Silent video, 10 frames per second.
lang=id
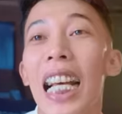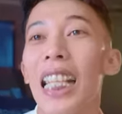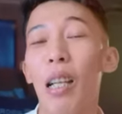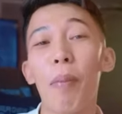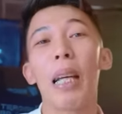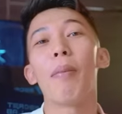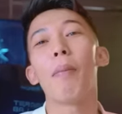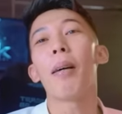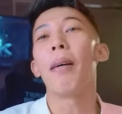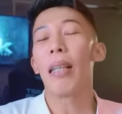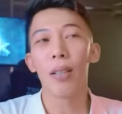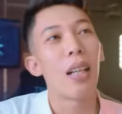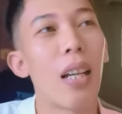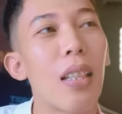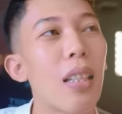tapi nggak apa-apa bagus
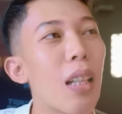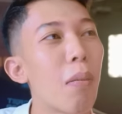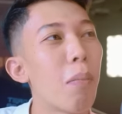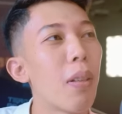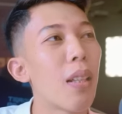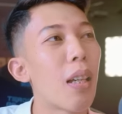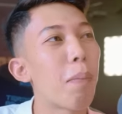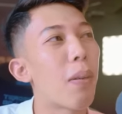artinya lebih apa